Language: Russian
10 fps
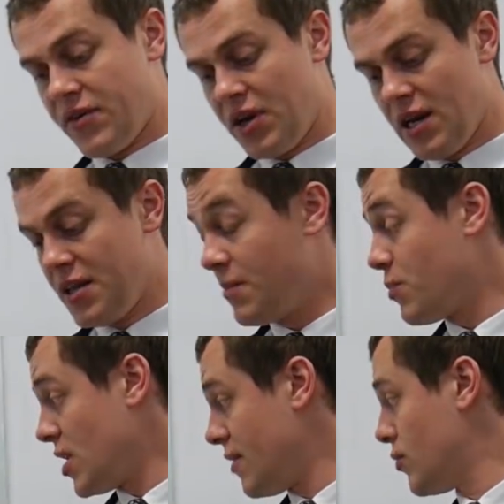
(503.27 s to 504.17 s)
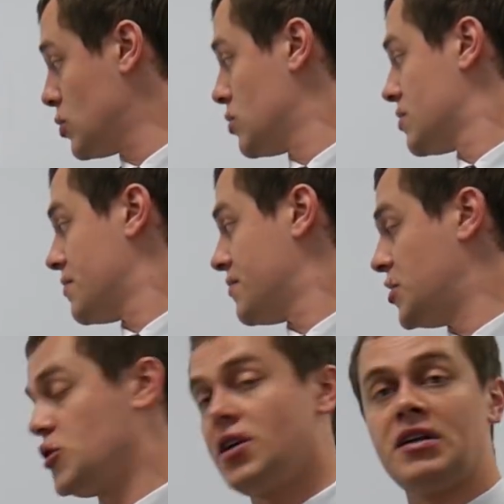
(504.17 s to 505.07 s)
говорили неправду
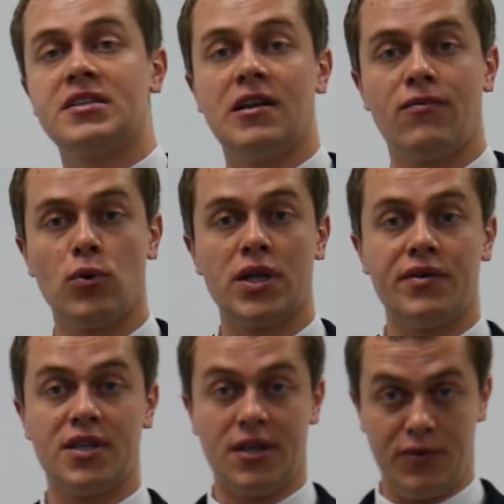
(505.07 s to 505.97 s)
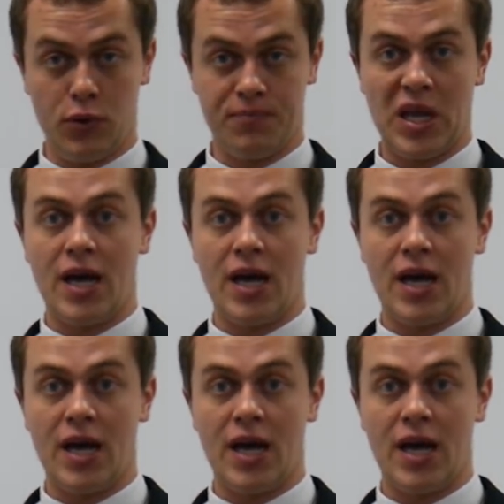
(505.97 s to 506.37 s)
в течение телефонного интервью.